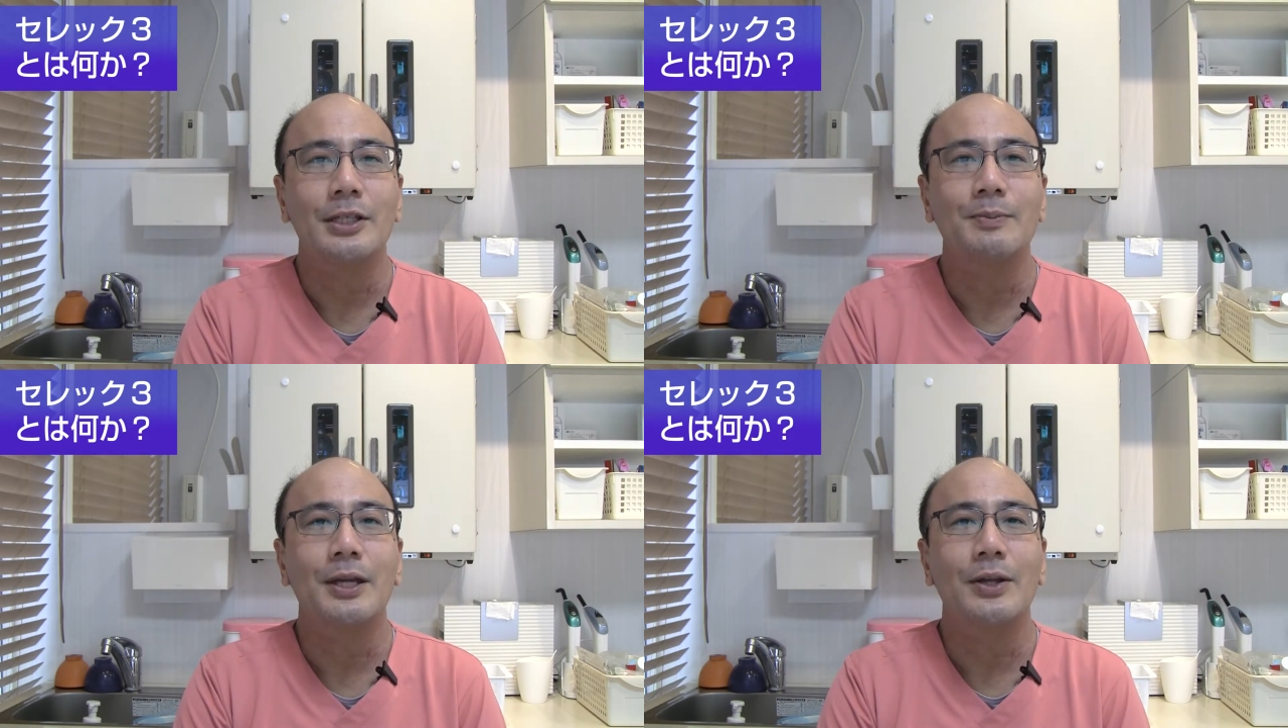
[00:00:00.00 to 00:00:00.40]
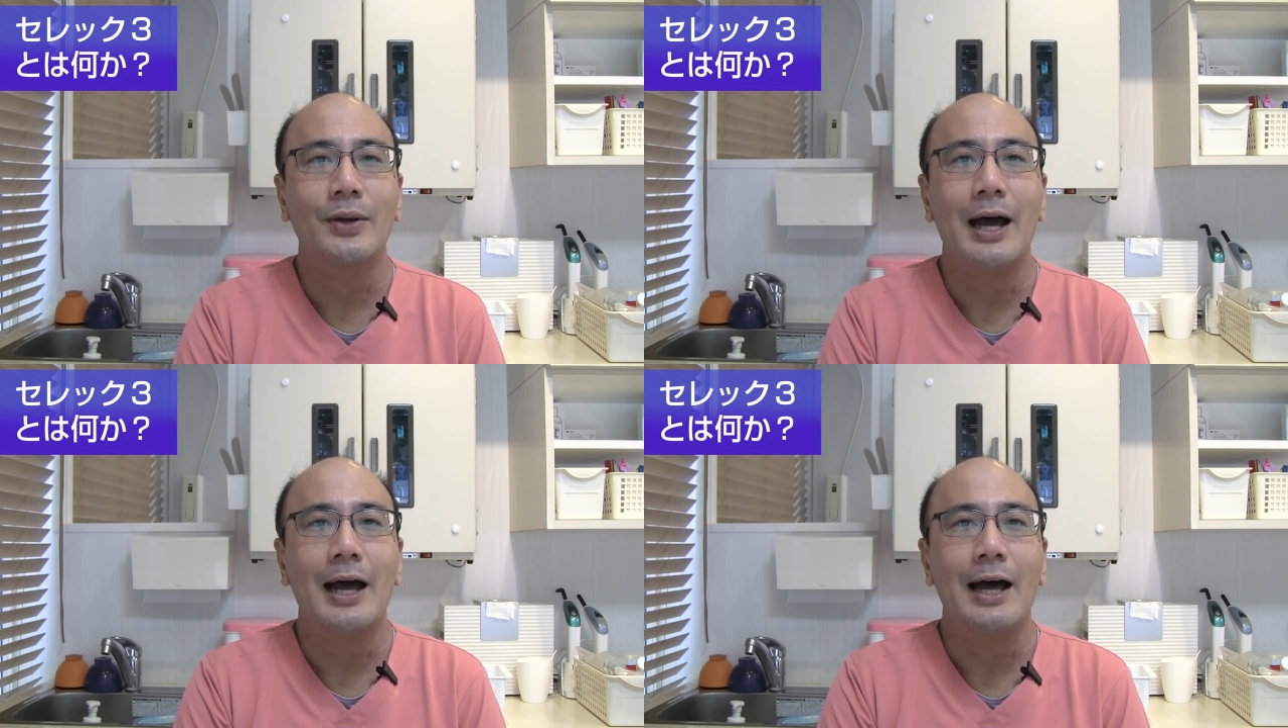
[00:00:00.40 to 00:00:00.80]

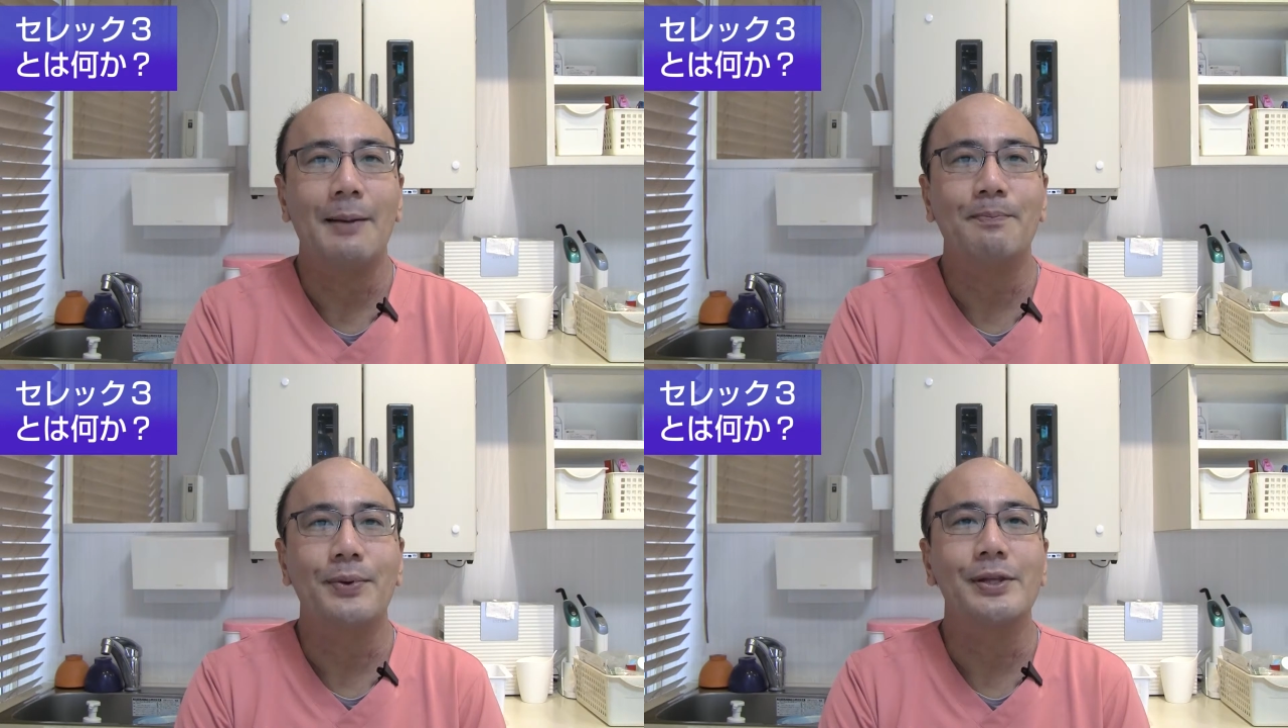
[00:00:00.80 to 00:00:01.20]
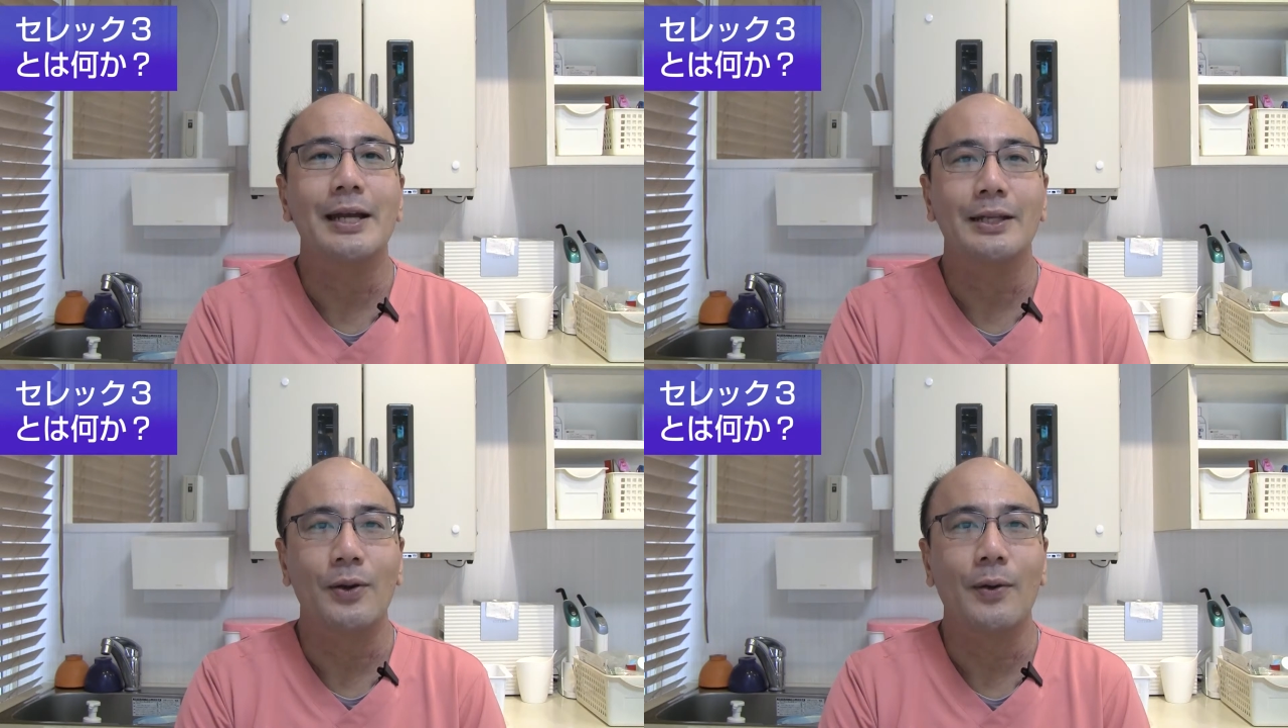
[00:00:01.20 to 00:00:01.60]
スピードがアップし
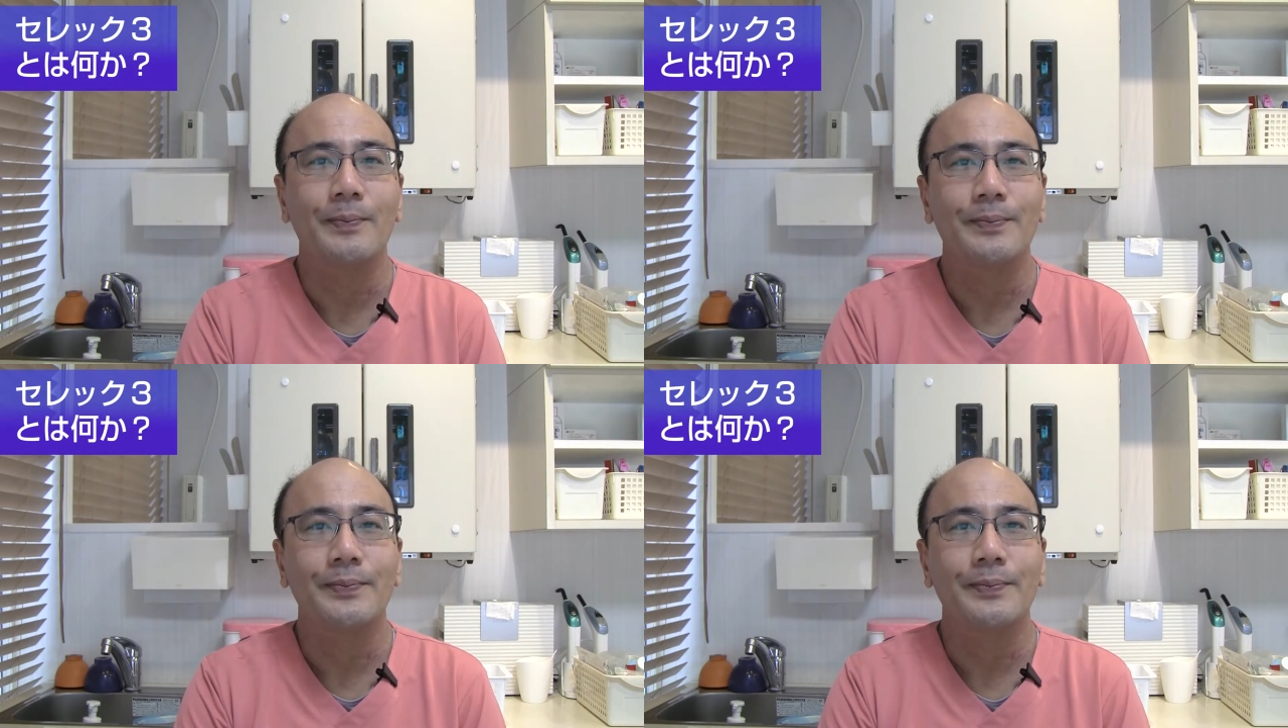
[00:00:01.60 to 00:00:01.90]
たりと